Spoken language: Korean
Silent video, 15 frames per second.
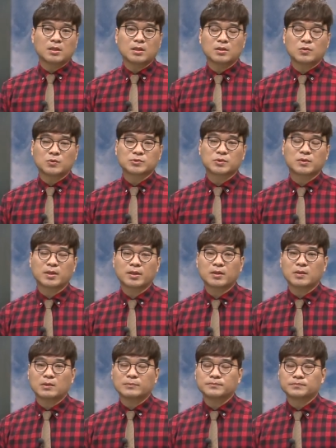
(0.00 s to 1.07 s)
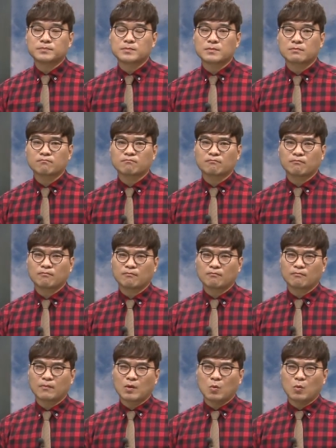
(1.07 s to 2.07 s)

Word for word: 이 독서가요, 음,